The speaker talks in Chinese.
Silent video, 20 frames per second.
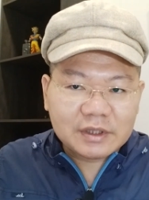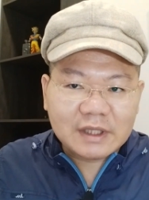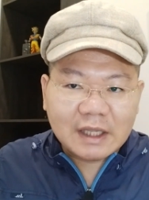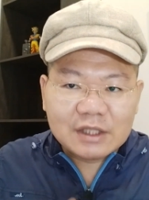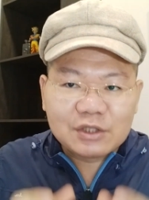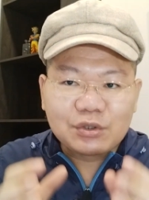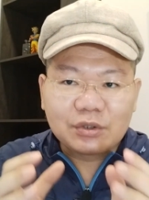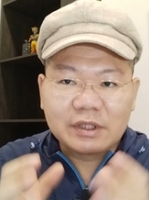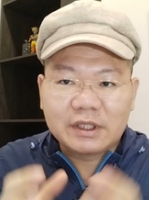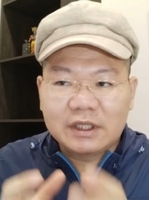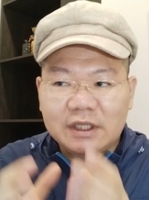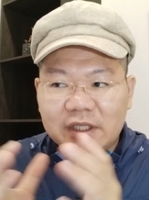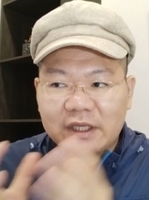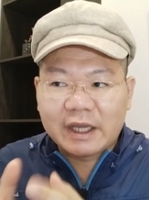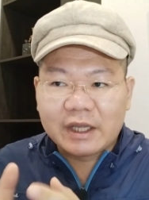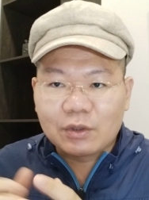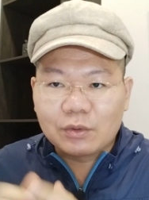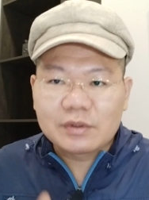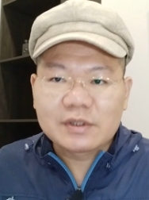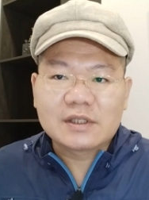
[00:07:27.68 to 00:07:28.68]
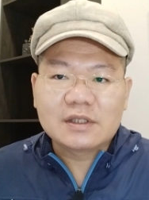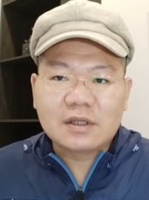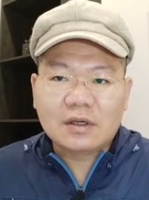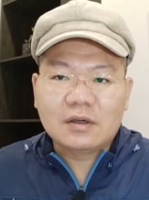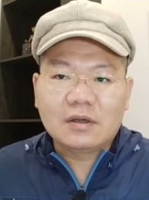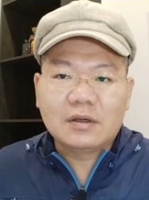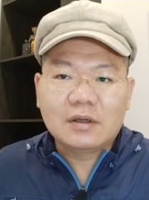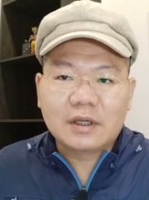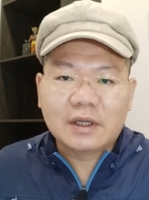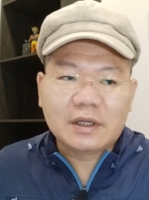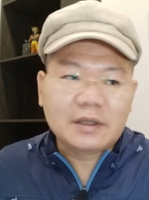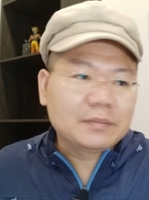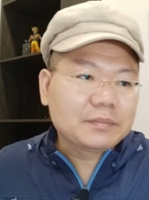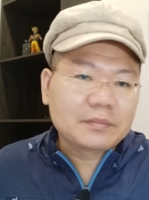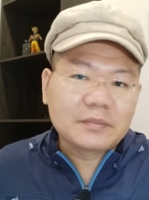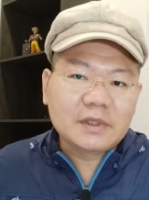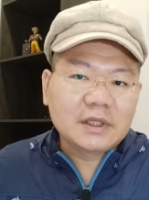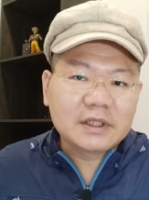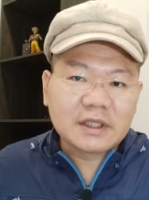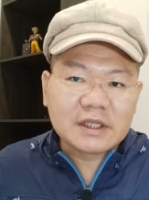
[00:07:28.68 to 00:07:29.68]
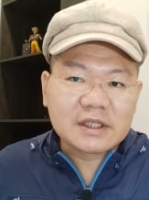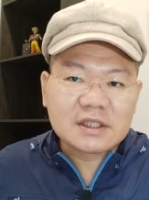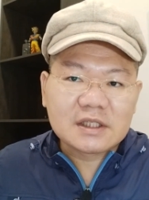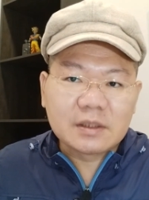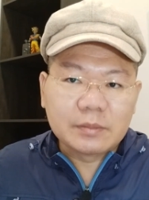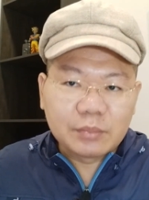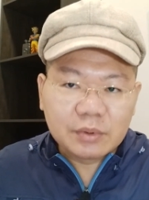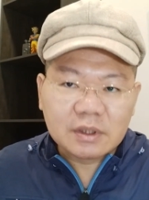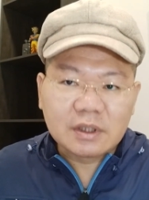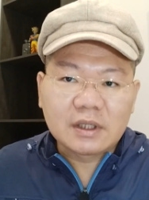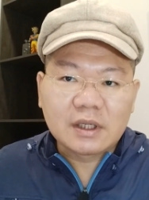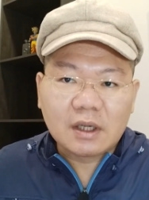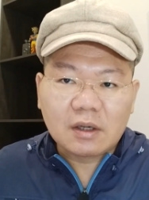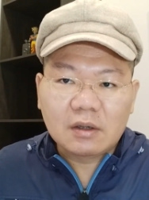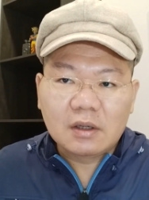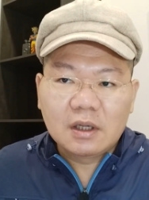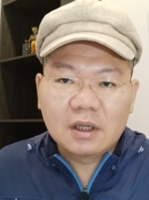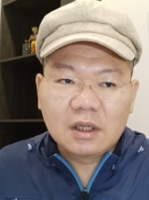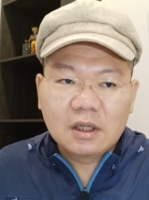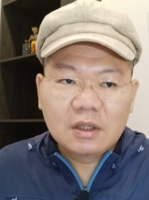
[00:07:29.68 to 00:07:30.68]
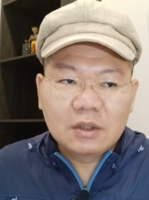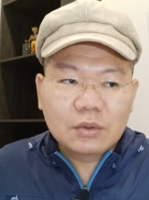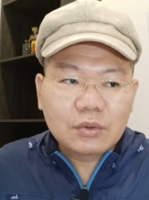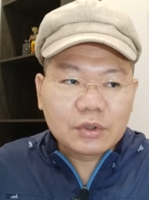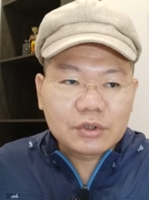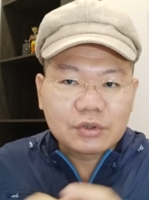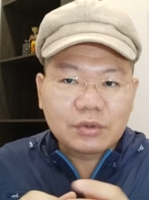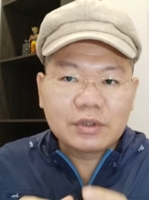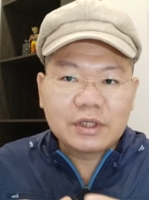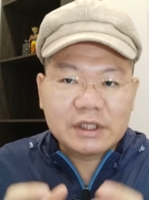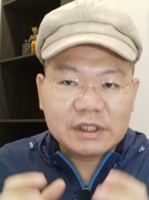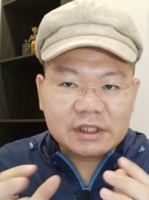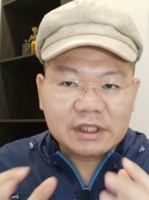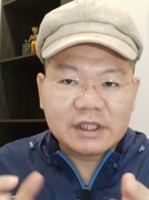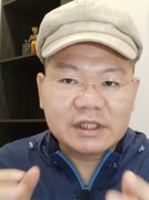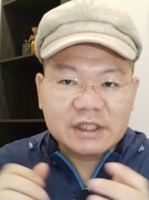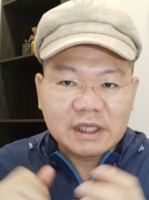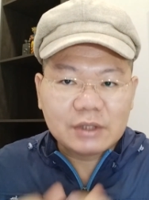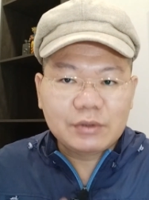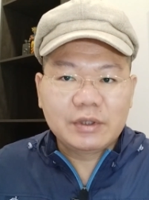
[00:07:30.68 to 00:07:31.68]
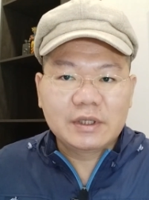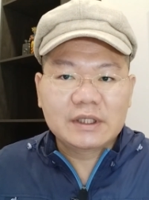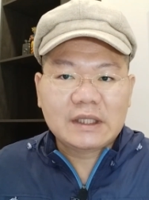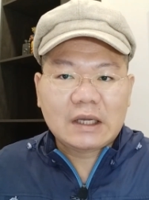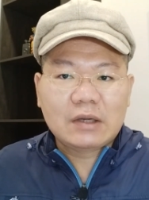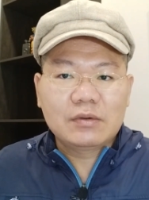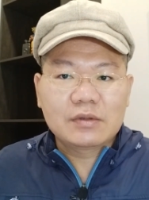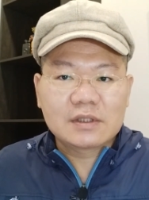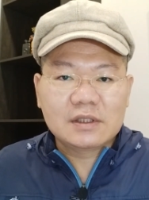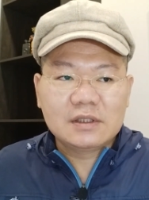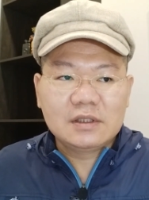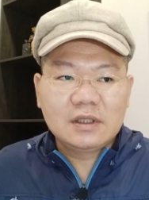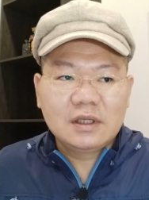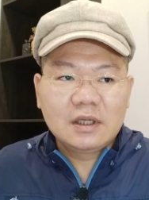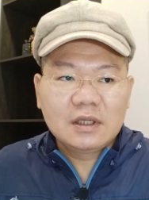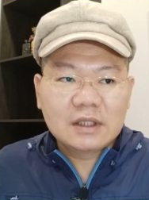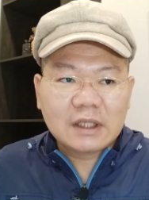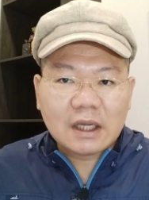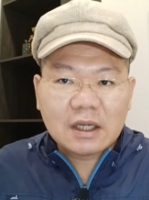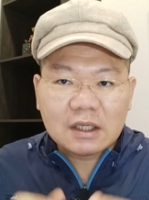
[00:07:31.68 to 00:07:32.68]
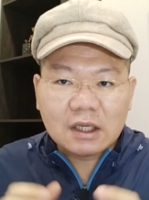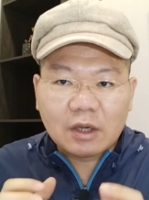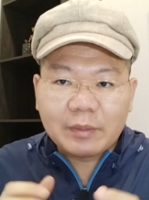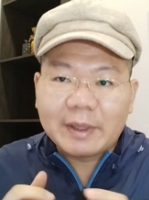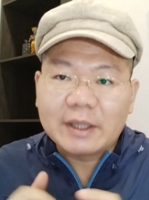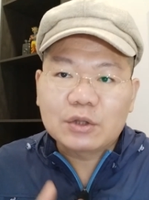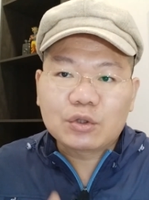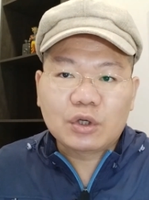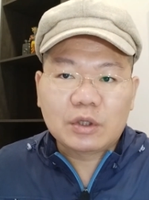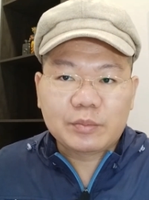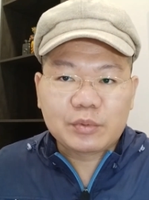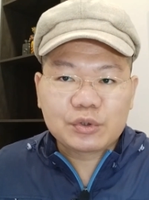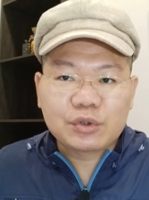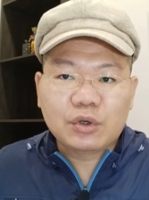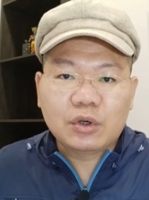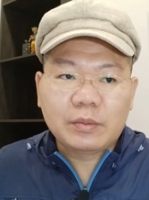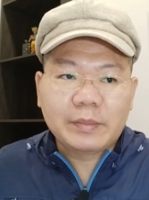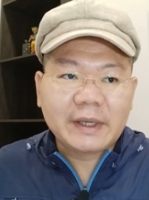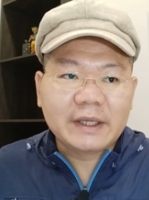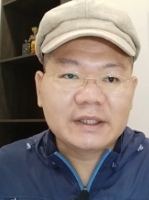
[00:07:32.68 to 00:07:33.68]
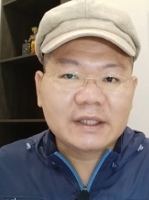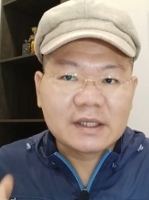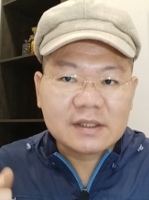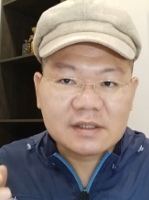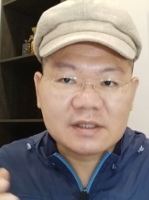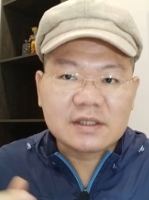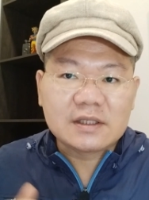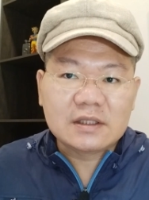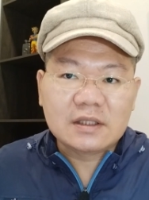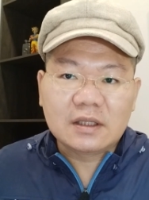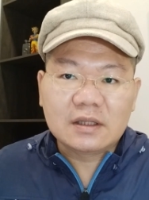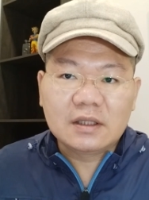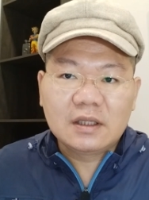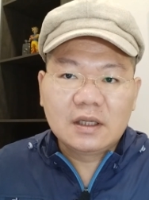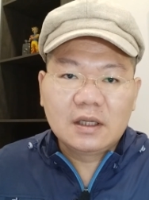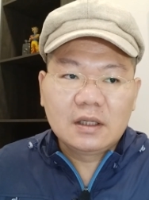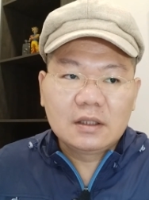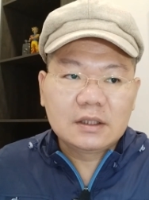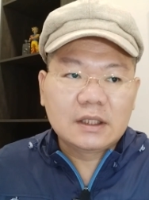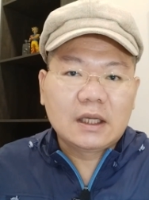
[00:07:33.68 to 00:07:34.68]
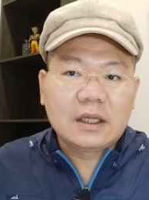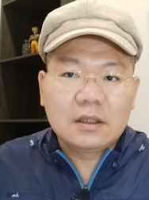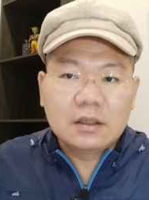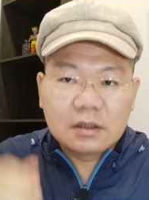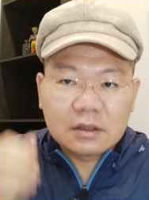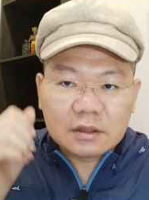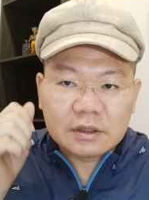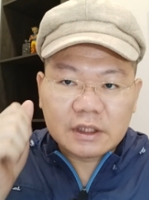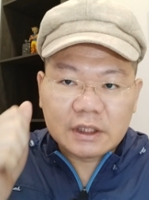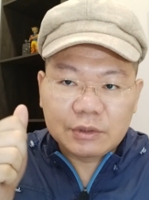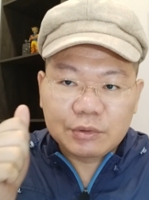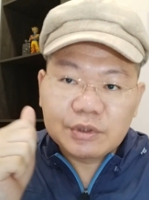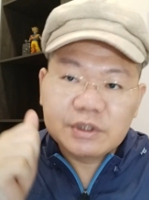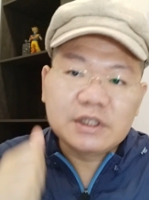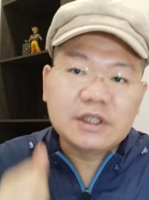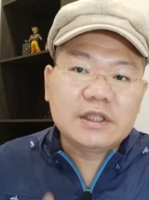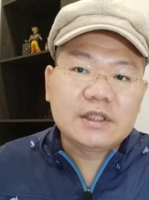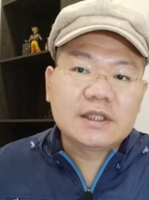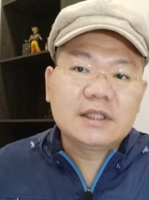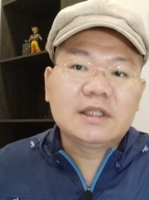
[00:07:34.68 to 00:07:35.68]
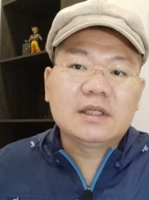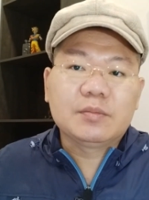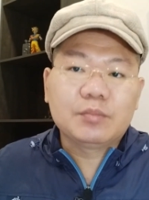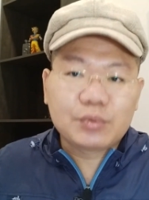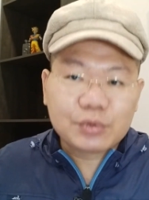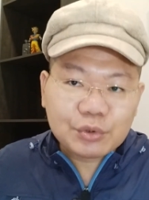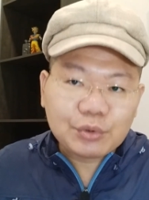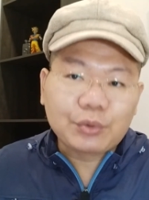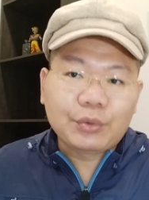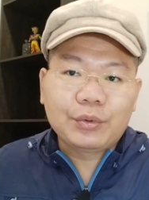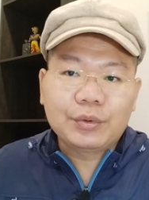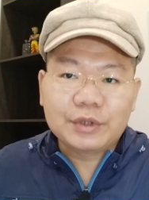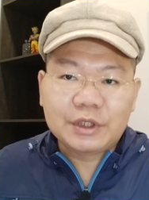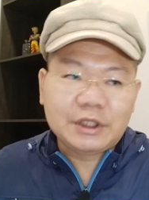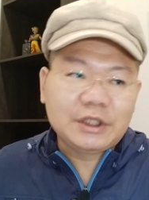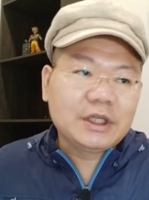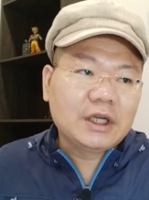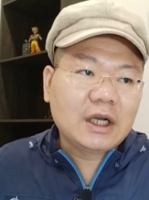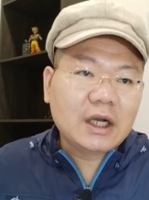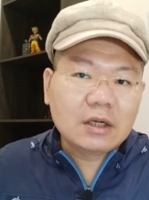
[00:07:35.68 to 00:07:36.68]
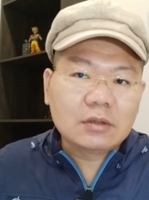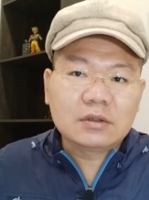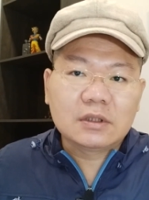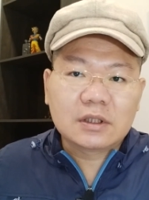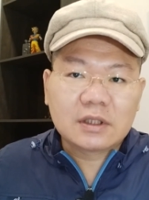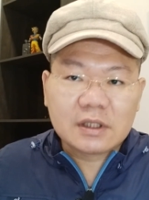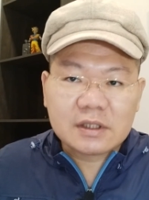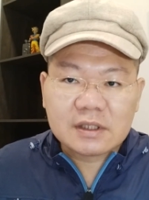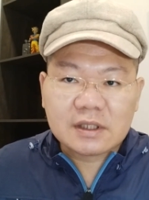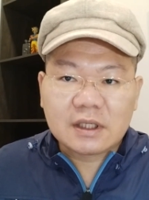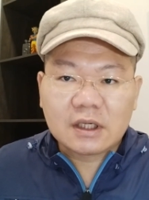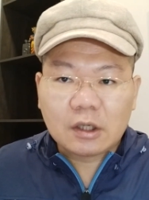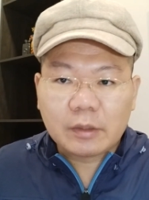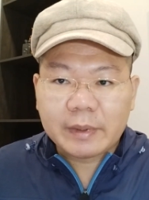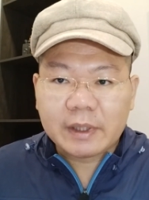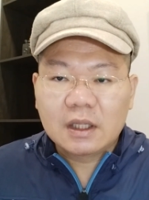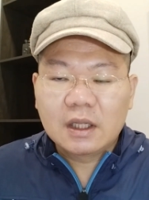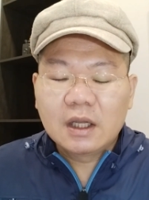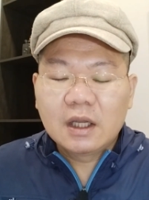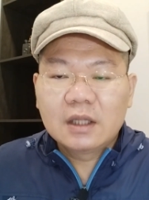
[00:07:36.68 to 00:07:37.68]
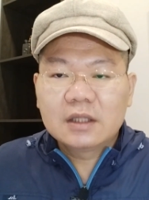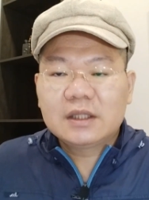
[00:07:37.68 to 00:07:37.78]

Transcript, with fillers: 单纯的依赖公司哦，哎，也是很不可靠。如果说你今天加入一个大公司，那老板对你不错，把你当自己人，那你运气真的很不错，你一定要好好的跟这个老板。